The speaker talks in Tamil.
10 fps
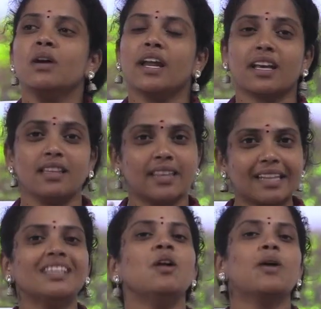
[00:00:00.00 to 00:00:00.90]
எனக்கு இந்த
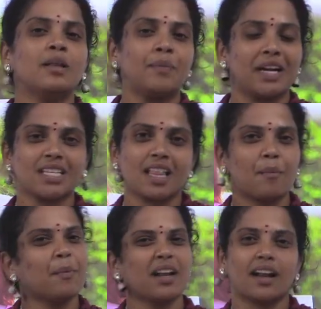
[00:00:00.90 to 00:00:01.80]
இடத்துல உட்காந்து
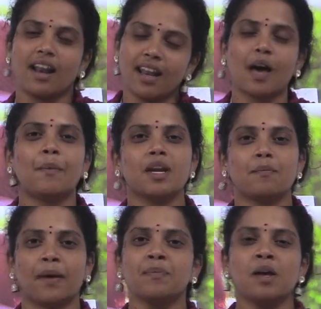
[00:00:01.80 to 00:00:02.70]
படித்தாதான்ப்பா நான் நல்லா
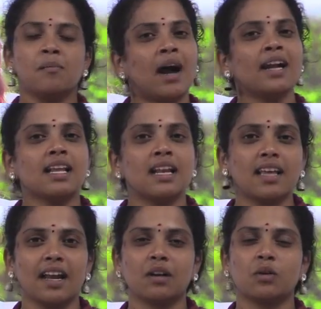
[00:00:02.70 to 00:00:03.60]
படிப்பேன் மாடியில்
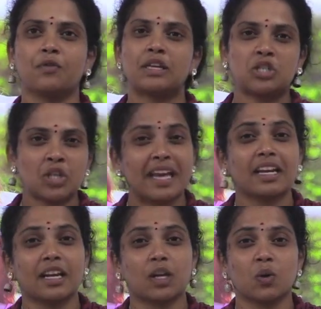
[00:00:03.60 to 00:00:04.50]
தான் எனக்கு ஒரு ஃப்ரெஷ் ஏர்
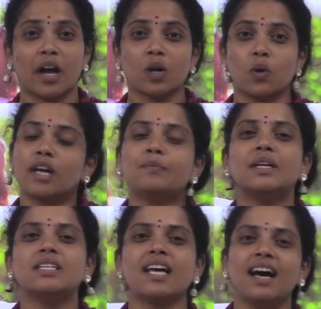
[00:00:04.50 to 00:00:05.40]
கிடைக்கும் நான் அங்கே உட்காந்து
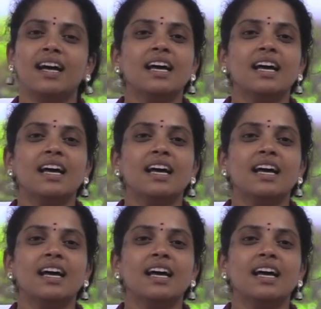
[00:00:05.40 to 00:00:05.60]
படித்தா